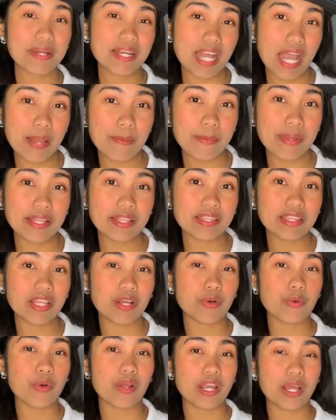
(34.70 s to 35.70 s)
magamit
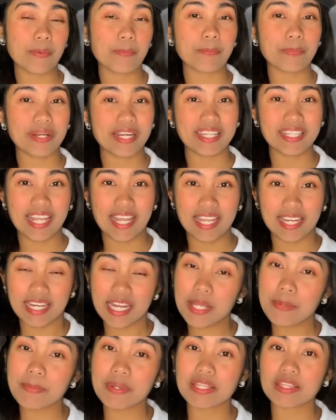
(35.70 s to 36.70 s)
ng walang per day
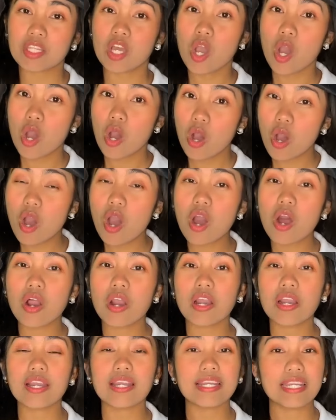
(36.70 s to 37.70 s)
limit or
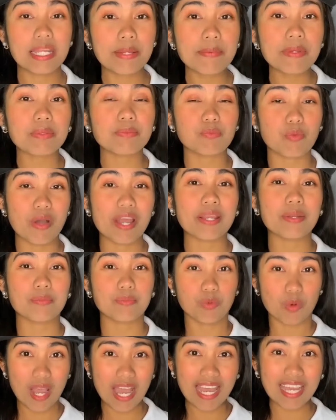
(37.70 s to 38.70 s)
limit
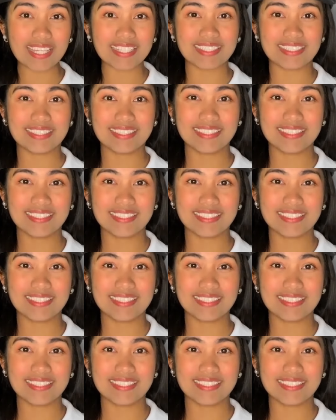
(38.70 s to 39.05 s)
buwan-buwan.